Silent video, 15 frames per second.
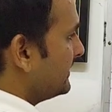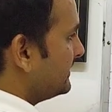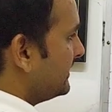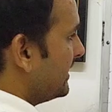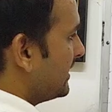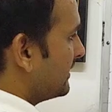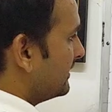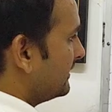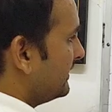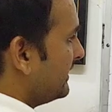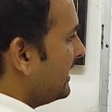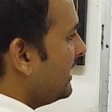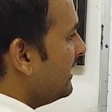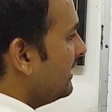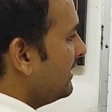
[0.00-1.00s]
ऐसी
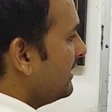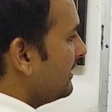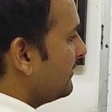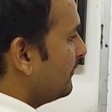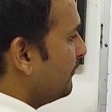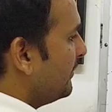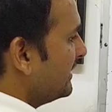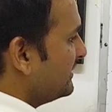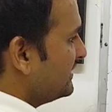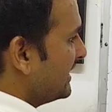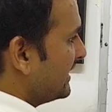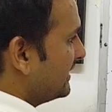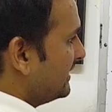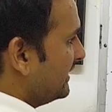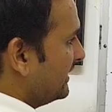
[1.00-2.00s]
आकृतियां बन
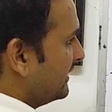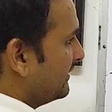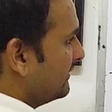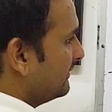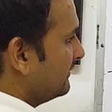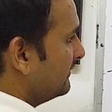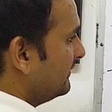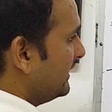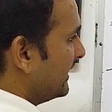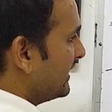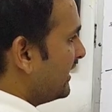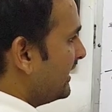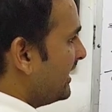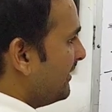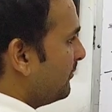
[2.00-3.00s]
जाती है
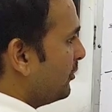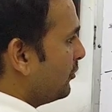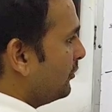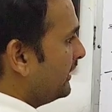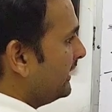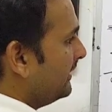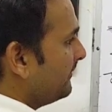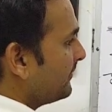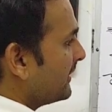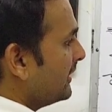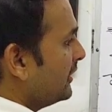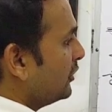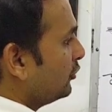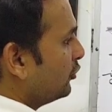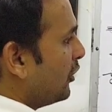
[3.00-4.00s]
देखा ना आप लोगों ने
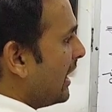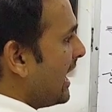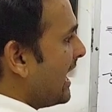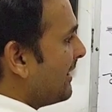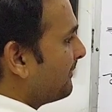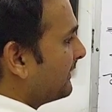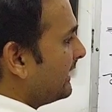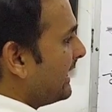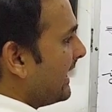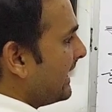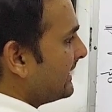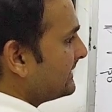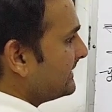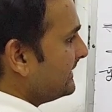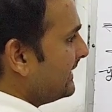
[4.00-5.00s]
तो आपके
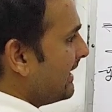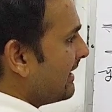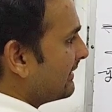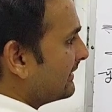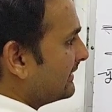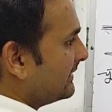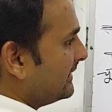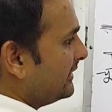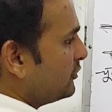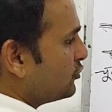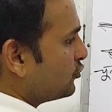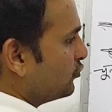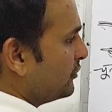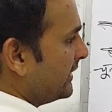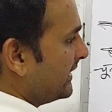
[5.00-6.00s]
ऐसी आकृति
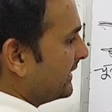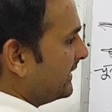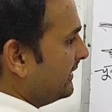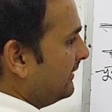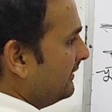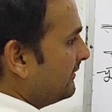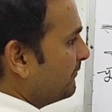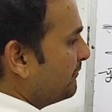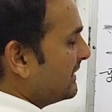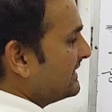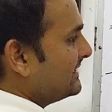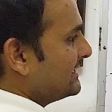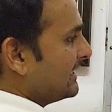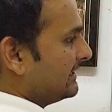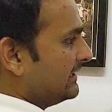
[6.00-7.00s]
चूने की
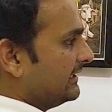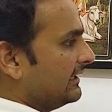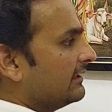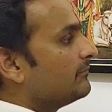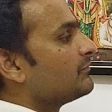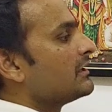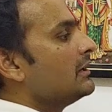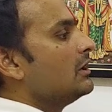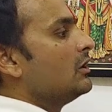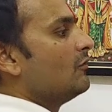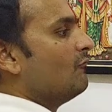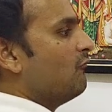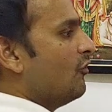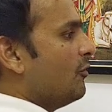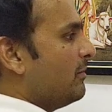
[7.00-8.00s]
बन जाती है
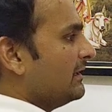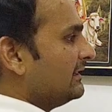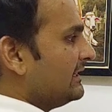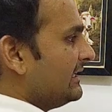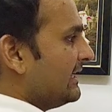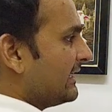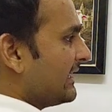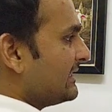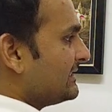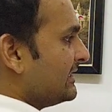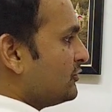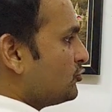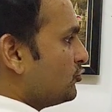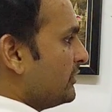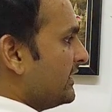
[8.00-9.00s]
वो बनती है
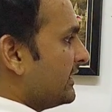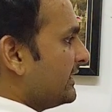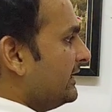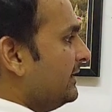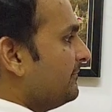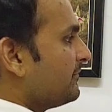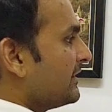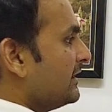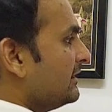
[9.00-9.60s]
कैसे चूने की